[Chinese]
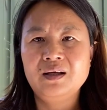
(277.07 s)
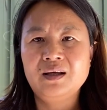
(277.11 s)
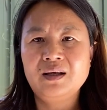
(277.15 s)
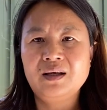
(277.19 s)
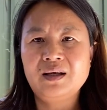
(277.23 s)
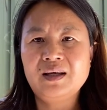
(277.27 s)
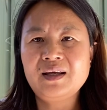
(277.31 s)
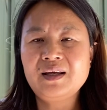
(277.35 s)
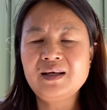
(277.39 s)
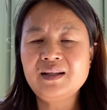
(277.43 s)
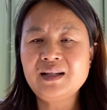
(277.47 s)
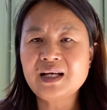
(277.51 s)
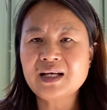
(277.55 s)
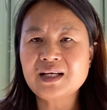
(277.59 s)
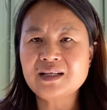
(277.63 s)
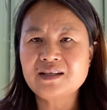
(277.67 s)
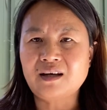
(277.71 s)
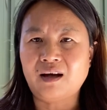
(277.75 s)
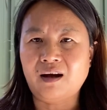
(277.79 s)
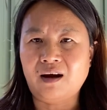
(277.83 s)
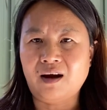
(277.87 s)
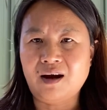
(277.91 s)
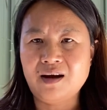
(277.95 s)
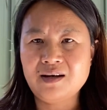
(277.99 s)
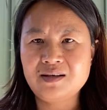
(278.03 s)
哎，那个小
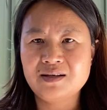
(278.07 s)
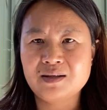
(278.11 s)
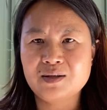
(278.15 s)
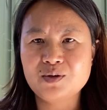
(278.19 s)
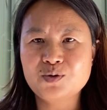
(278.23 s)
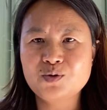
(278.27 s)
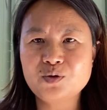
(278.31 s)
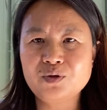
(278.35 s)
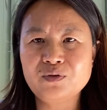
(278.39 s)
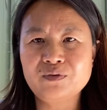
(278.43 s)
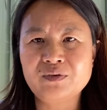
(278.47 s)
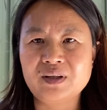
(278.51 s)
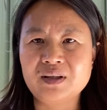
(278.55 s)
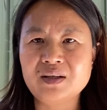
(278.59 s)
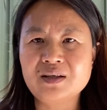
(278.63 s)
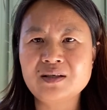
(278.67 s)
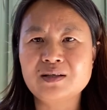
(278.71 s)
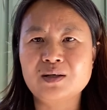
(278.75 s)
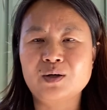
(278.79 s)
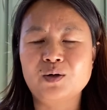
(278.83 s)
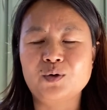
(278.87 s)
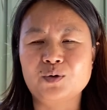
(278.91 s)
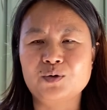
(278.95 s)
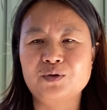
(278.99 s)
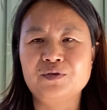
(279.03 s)
孩写的作文的时
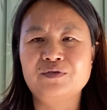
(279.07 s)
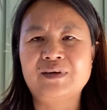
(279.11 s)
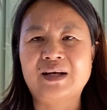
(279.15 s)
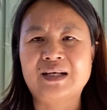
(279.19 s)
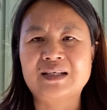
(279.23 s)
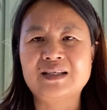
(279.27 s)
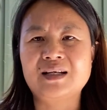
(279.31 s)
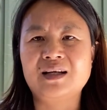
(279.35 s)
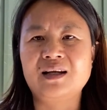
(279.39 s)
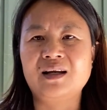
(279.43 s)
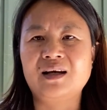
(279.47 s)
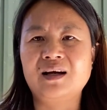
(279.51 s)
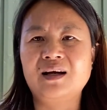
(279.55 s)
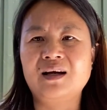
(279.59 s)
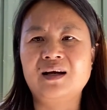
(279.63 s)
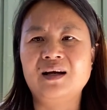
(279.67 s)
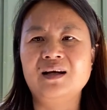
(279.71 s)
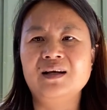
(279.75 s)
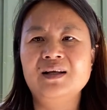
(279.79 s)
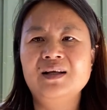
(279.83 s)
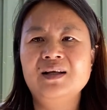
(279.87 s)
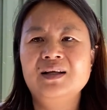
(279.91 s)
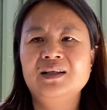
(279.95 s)
候我就发现了哈，